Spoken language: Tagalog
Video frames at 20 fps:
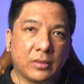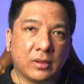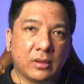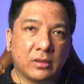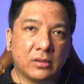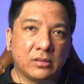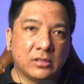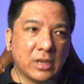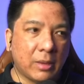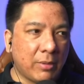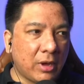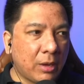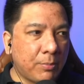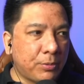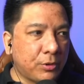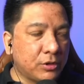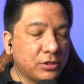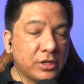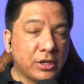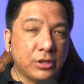sa mga
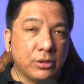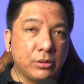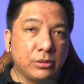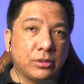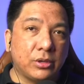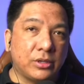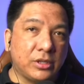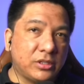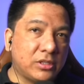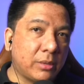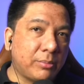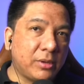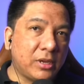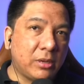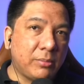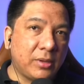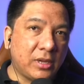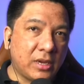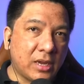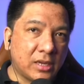prosecutor dito sa
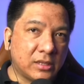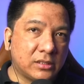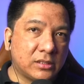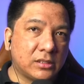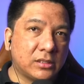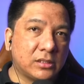Pilipinas?